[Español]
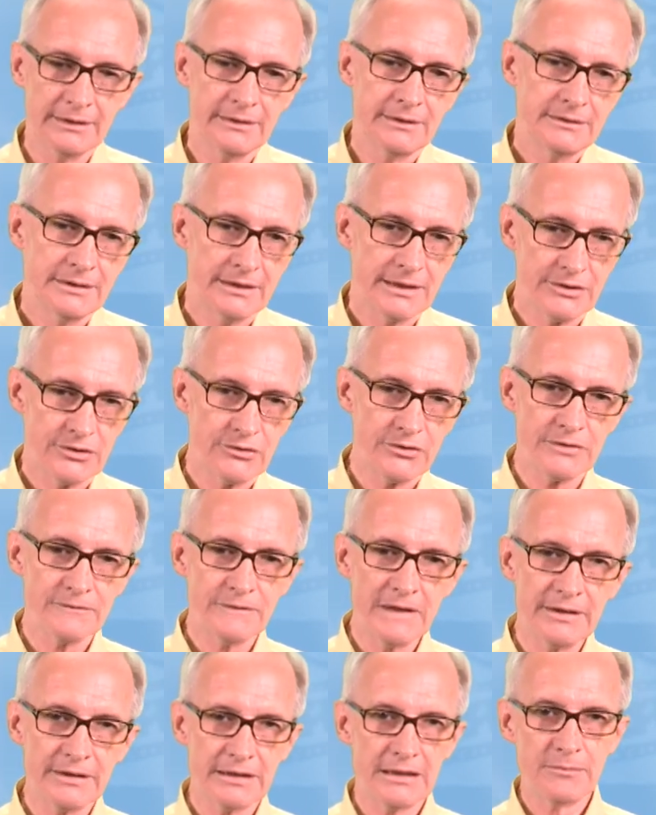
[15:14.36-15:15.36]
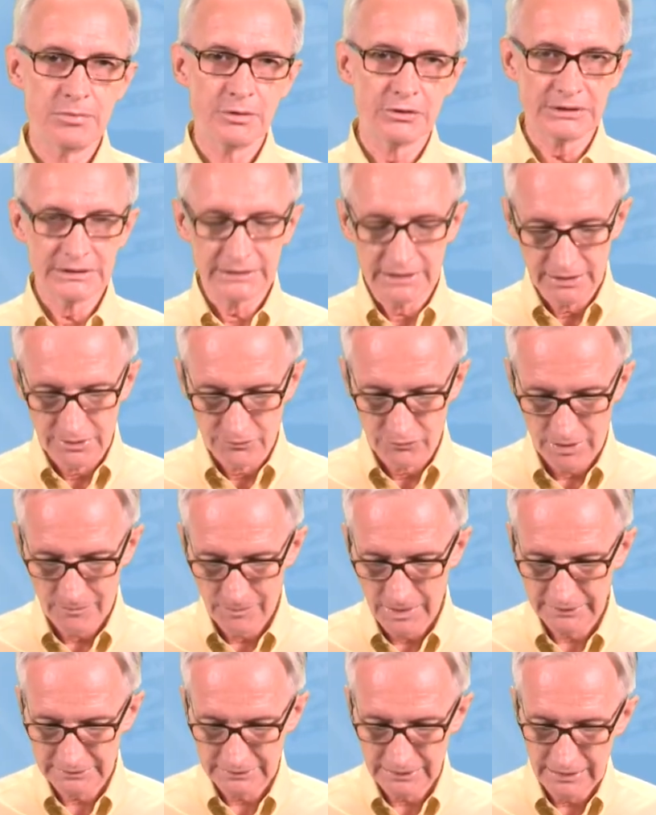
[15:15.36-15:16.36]
Eso es fácil porque tiene una
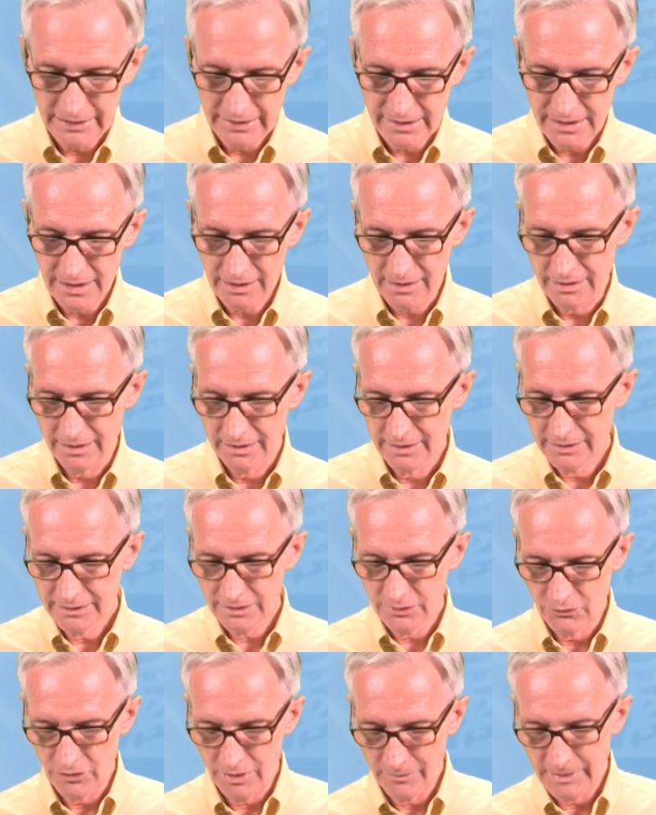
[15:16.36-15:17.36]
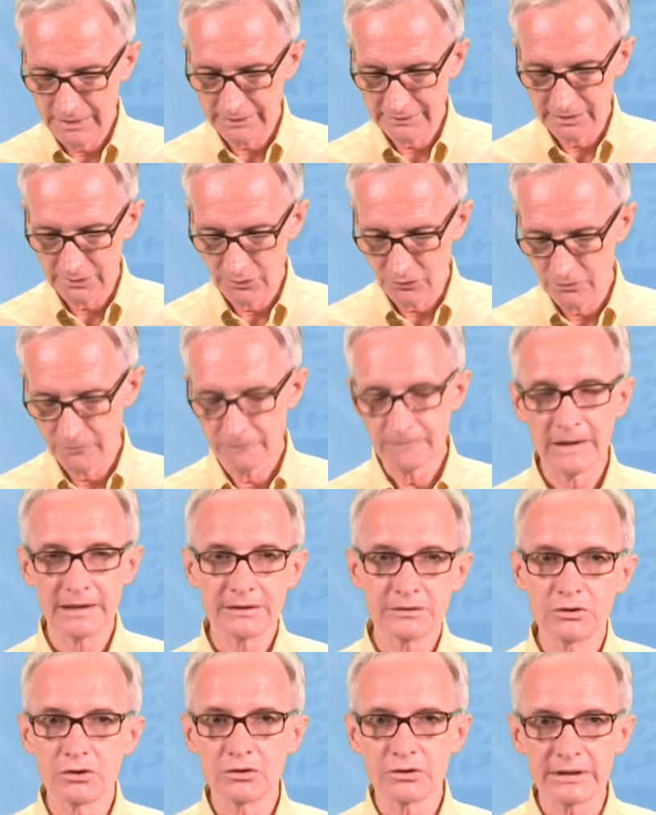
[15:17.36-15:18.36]
parte lineal y una parte con un
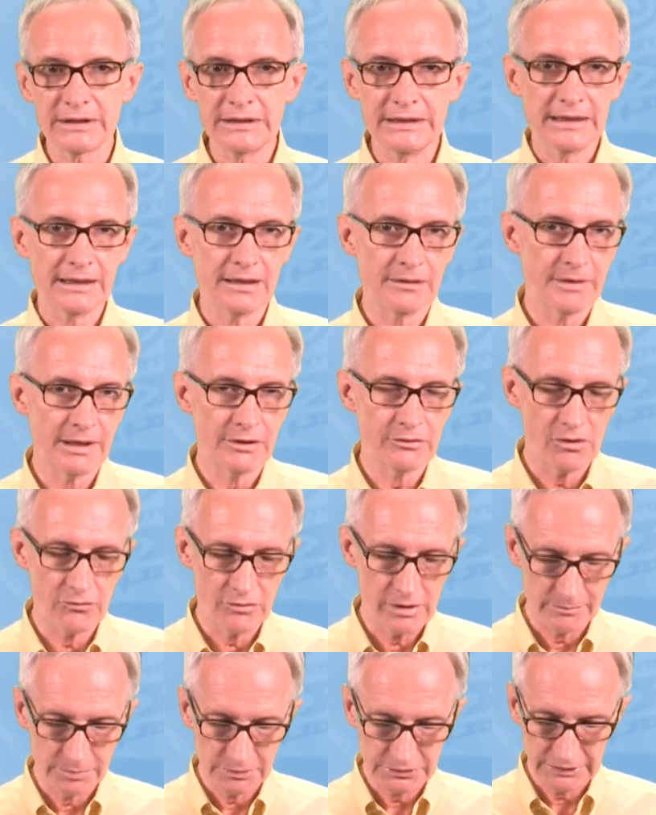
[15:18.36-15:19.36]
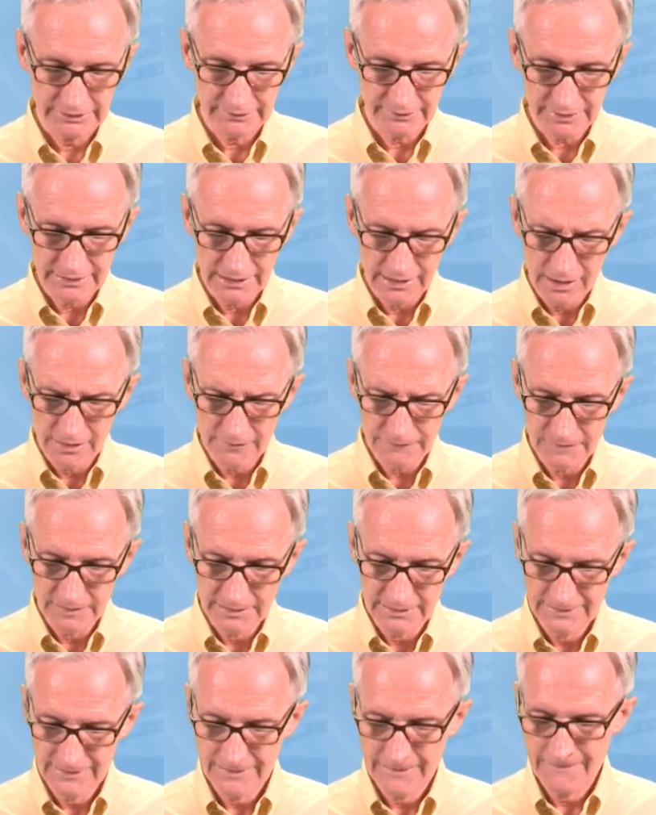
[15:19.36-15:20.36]
factor y elevado a una potencia alfa.
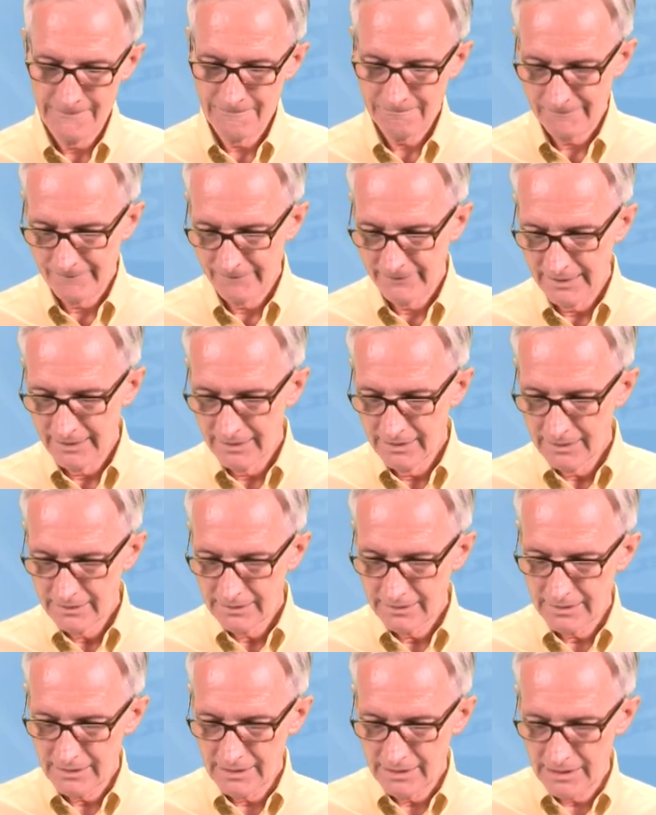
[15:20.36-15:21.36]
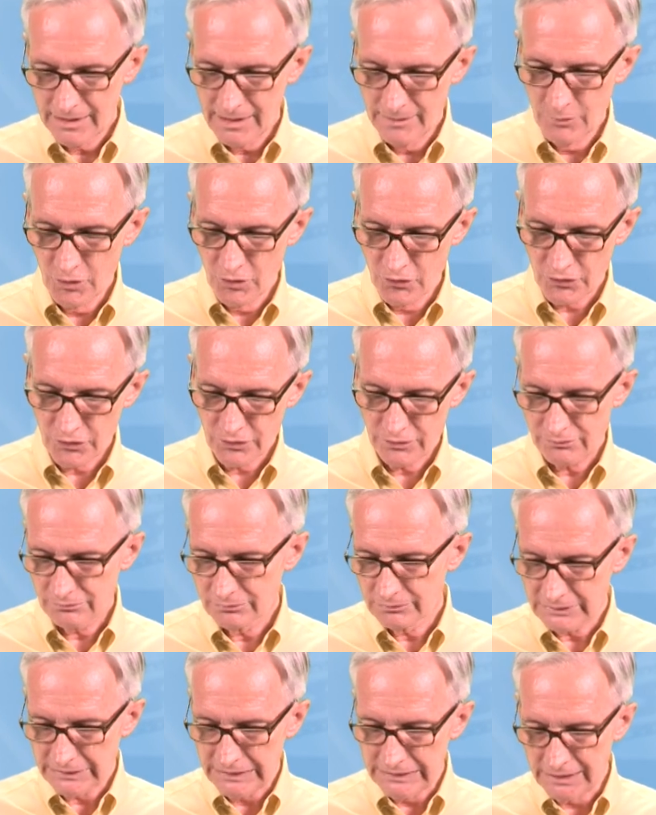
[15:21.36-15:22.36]
Hemos
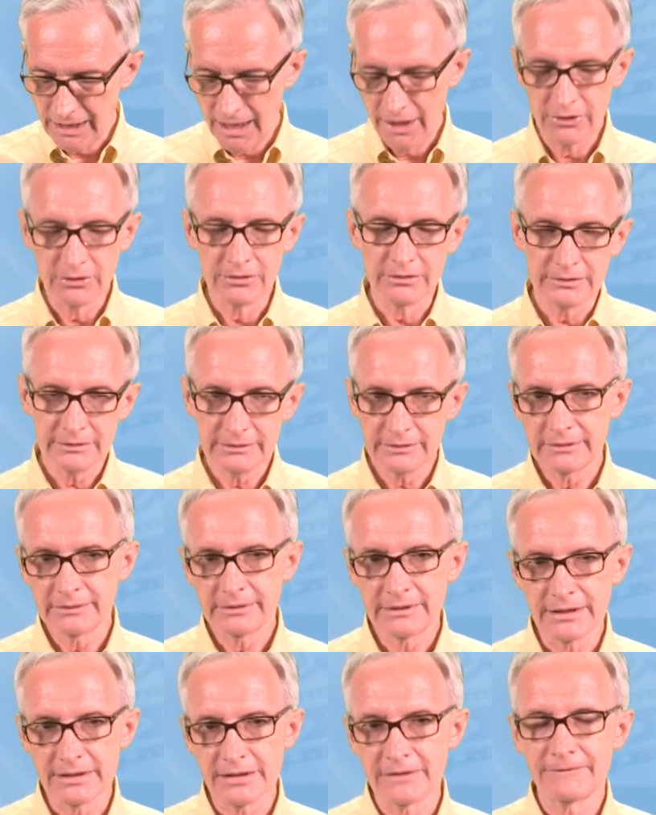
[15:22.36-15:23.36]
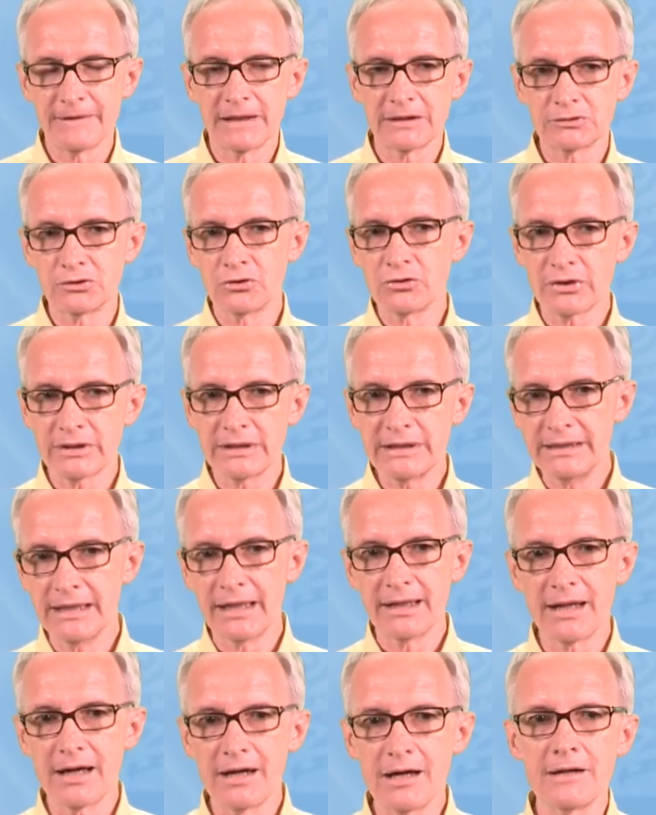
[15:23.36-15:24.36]
quitado ese factor i a
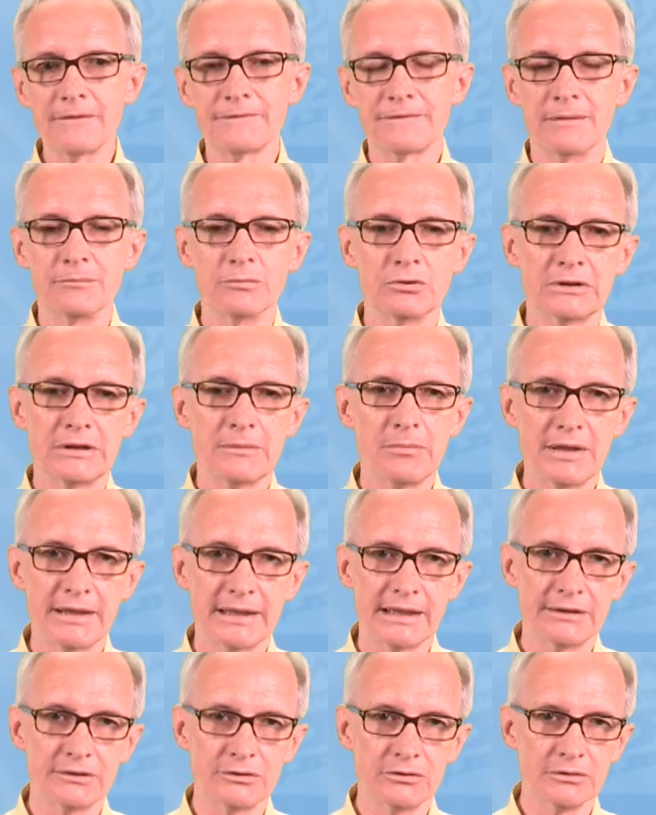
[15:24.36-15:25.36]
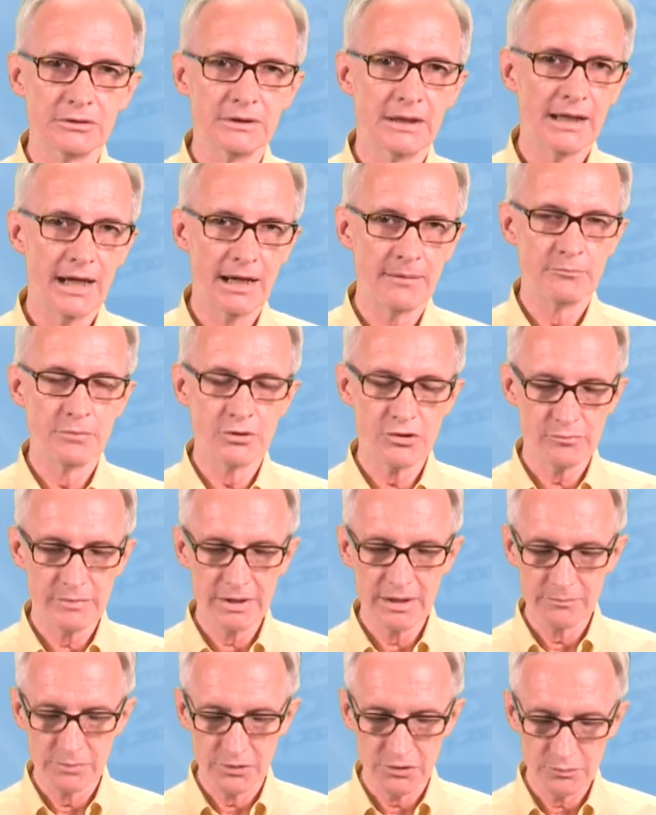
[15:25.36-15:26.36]
la alfa multiplicando ambos
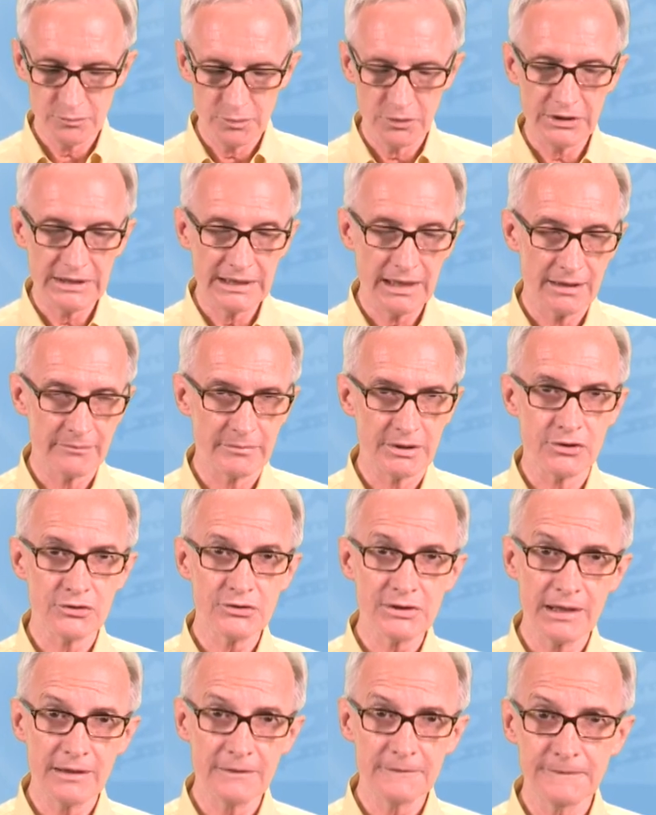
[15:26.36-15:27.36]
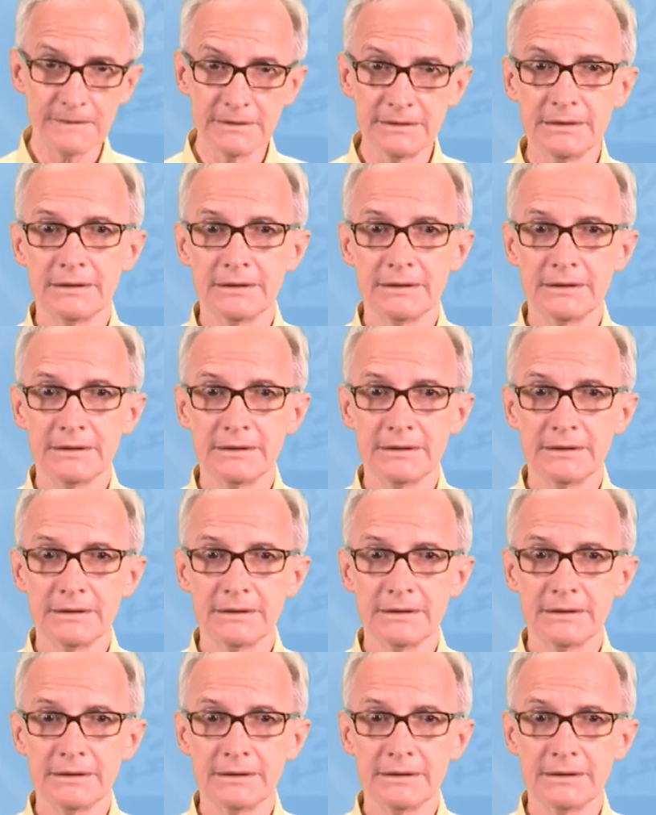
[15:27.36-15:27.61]
miembros por i a la menos alfa,